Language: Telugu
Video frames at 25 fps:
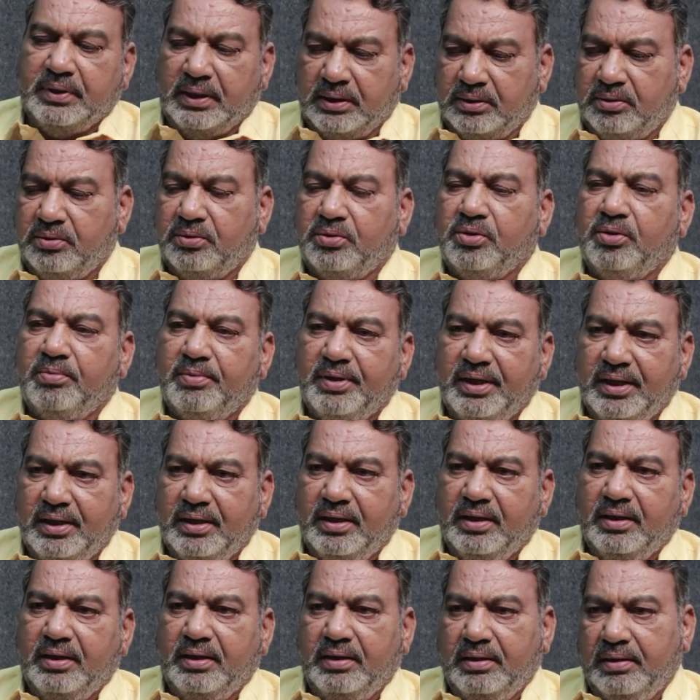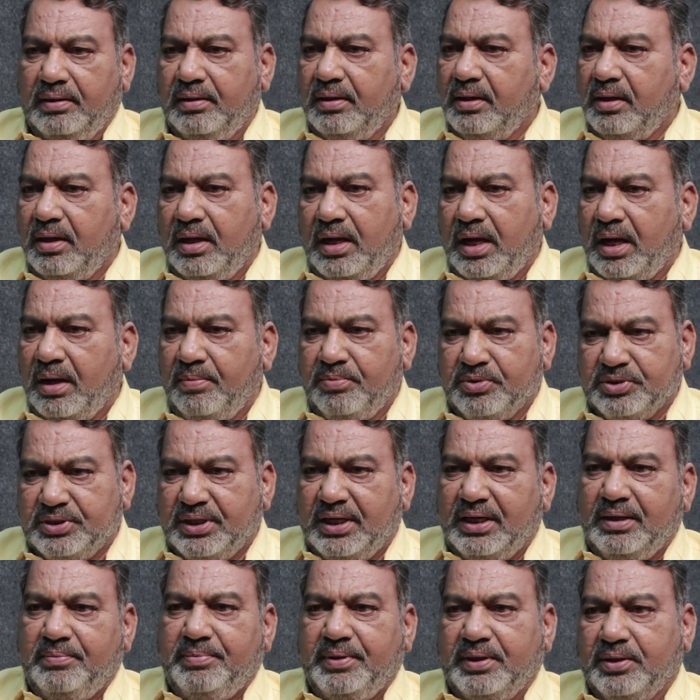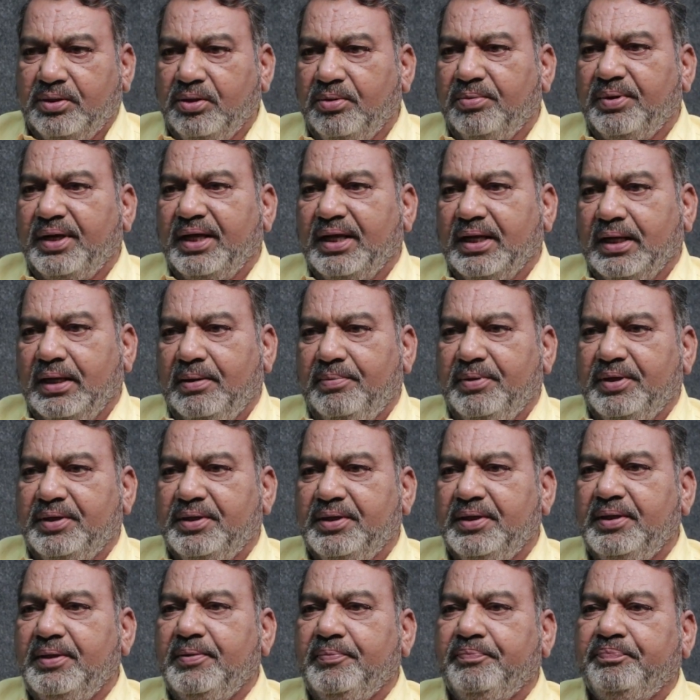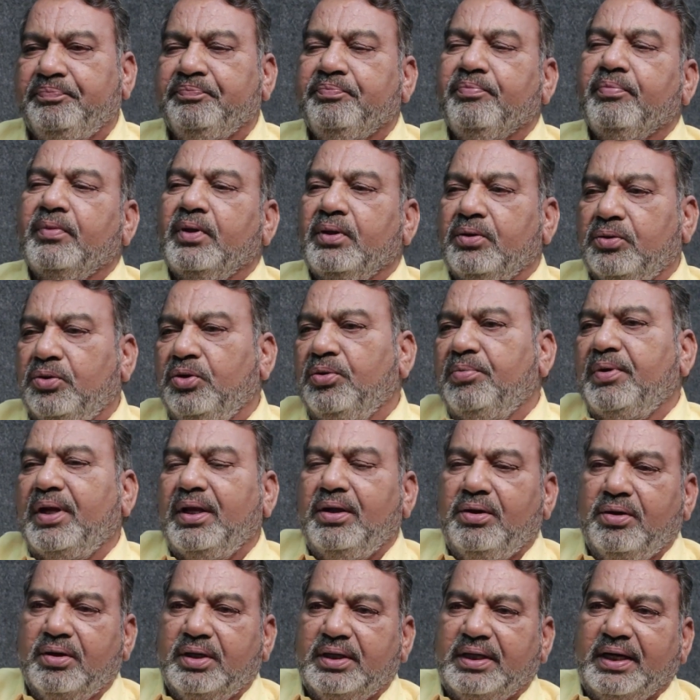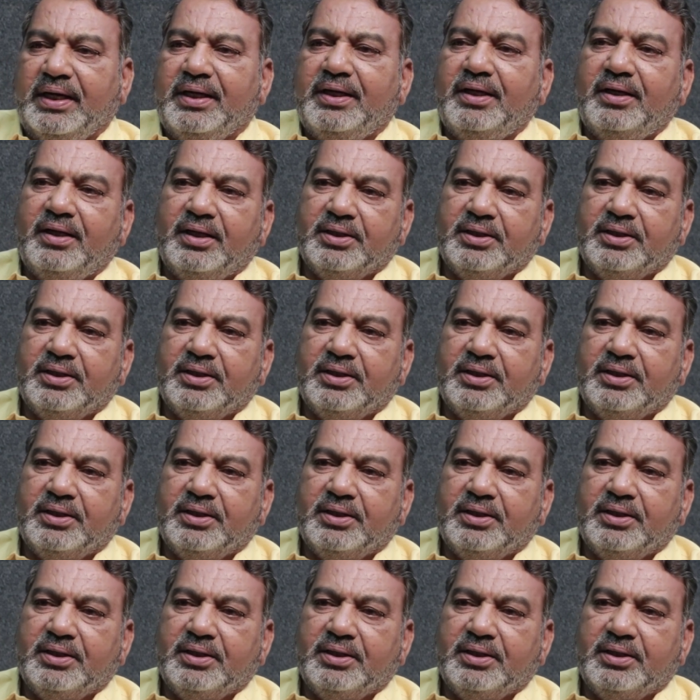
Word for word: దాంట్లో కొమరయ్య ఆ ముసలైన పేరు కొమరయ్య కాబట్టి కొమరయ్య ఒక టైటిల్